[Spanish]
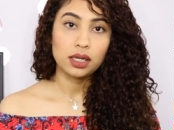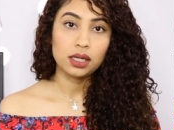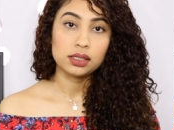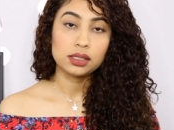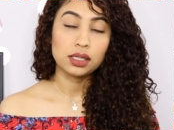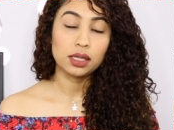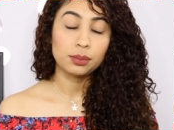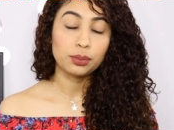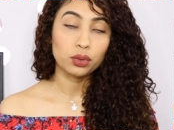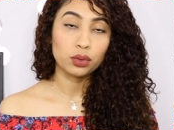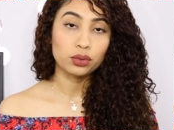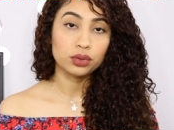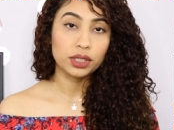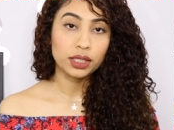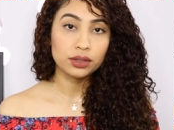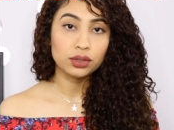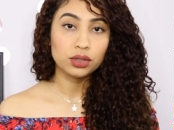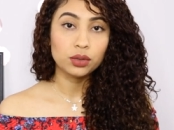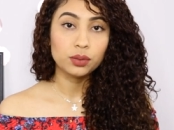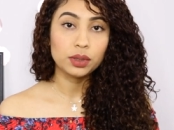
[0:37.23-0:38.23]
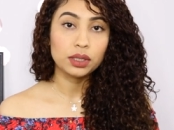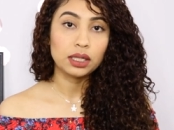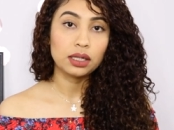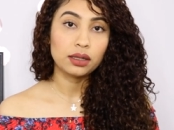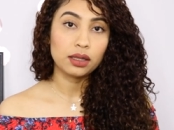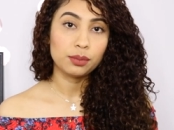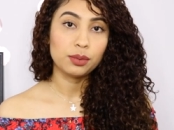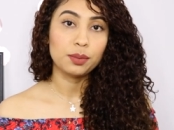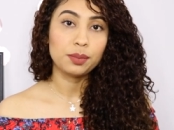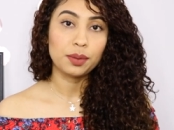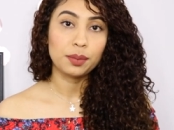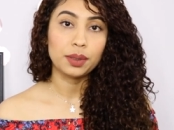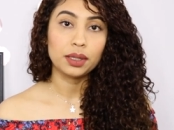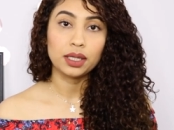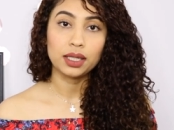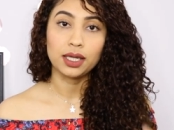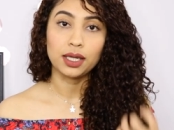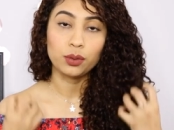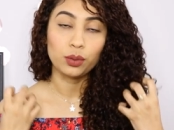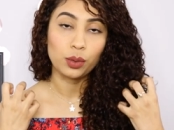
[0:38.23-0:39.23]
Así que por lo tanto vine y le dije a mi papá
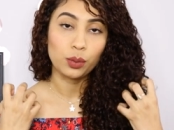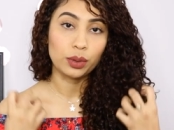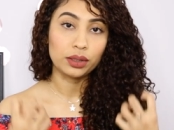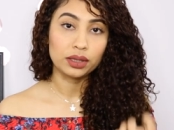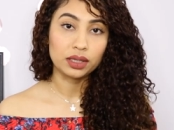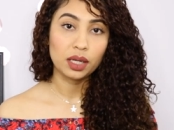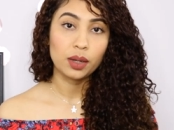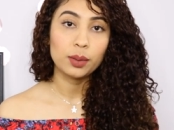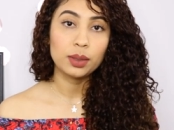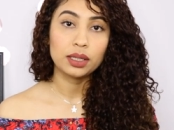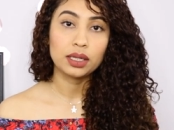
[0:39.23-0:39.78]
que ya no aguantaba